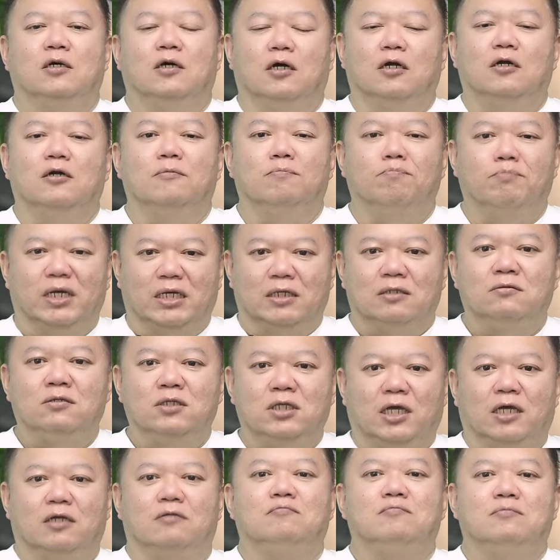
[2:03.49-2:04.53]
而明
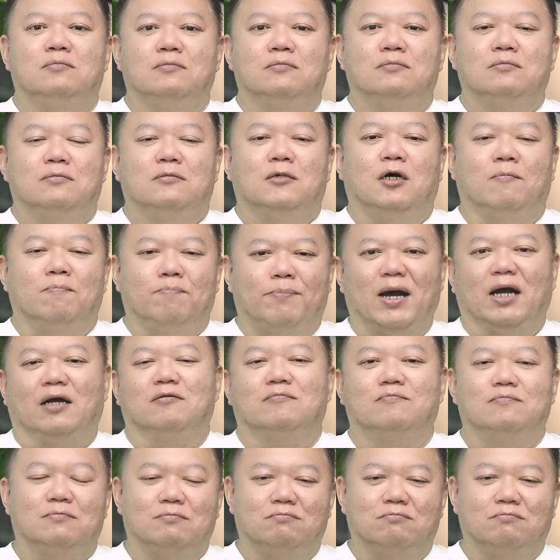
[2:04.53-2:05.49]
年很棒，